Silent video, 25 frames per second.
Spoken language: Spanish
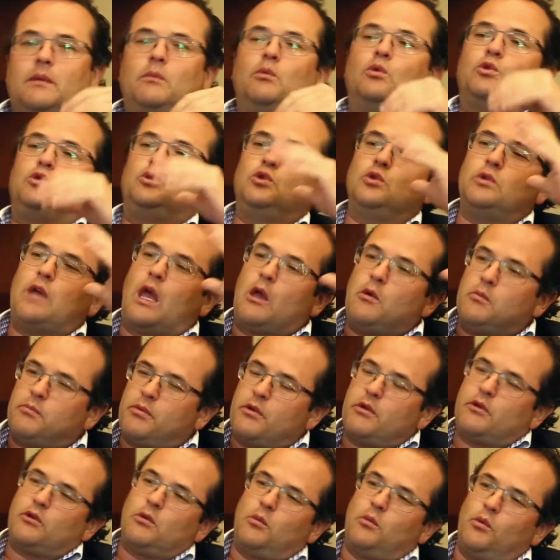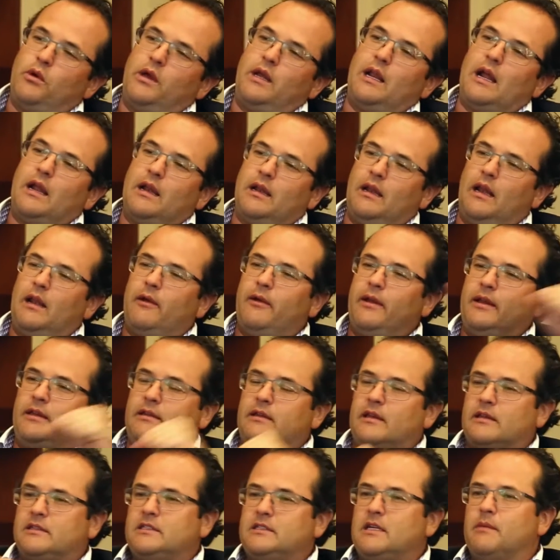mucho y hay un proyecto muy grande, la
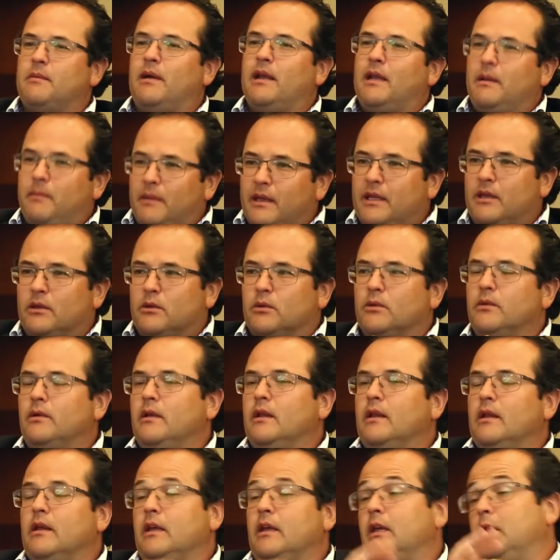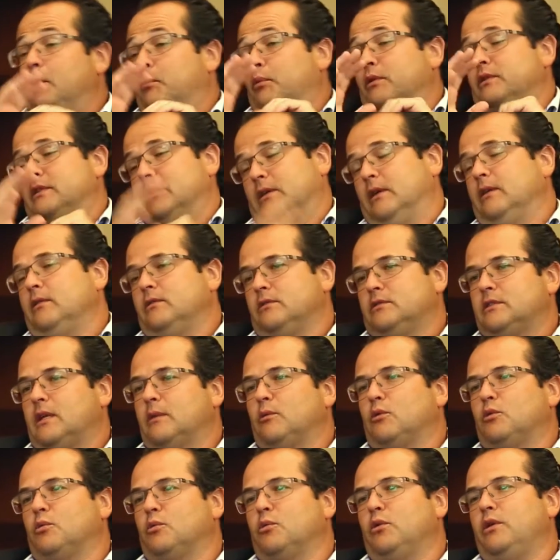Ventilla, que se llama Elemento, y pues no,
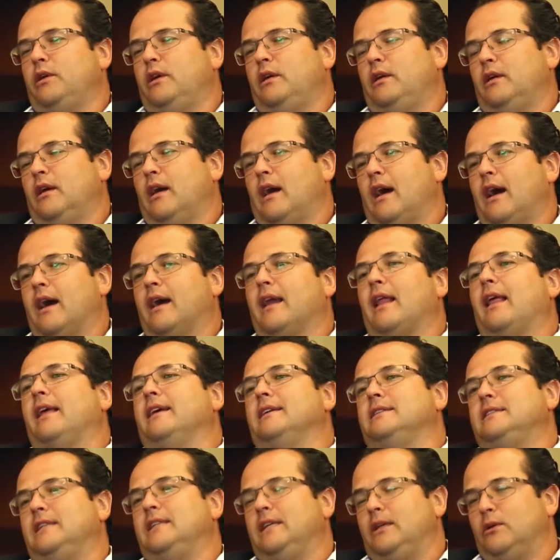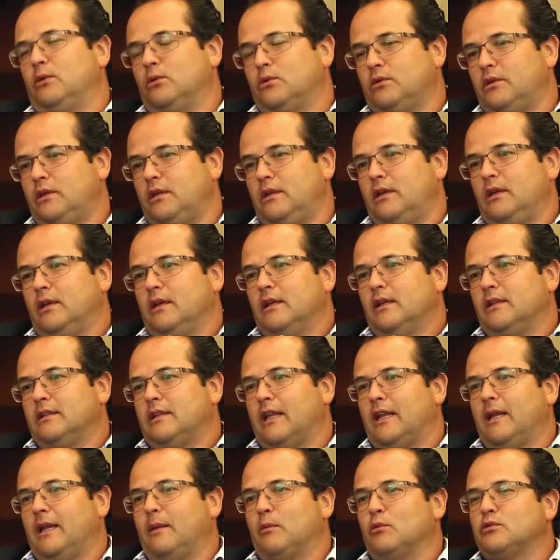estamos muy agradecidos y
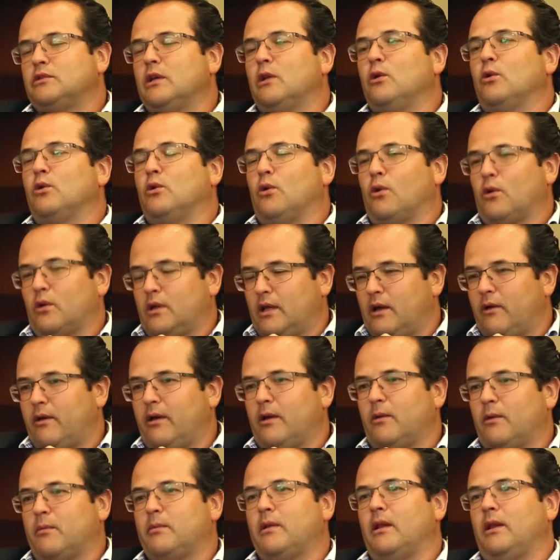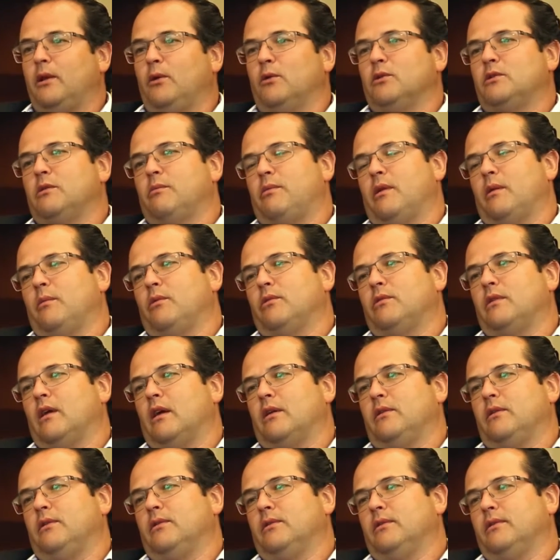tenemos el honor de haber obtenido este premio este
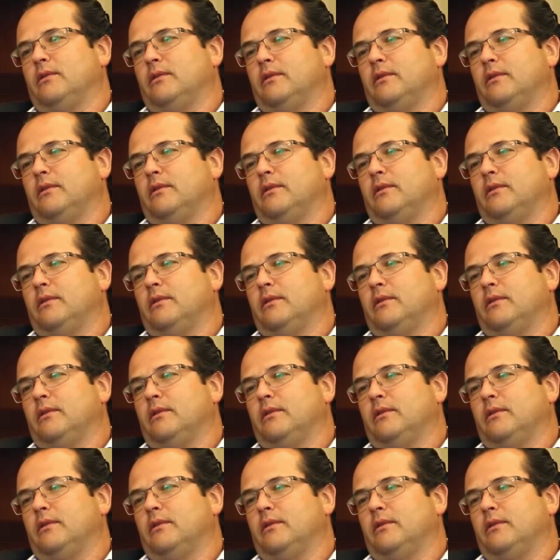año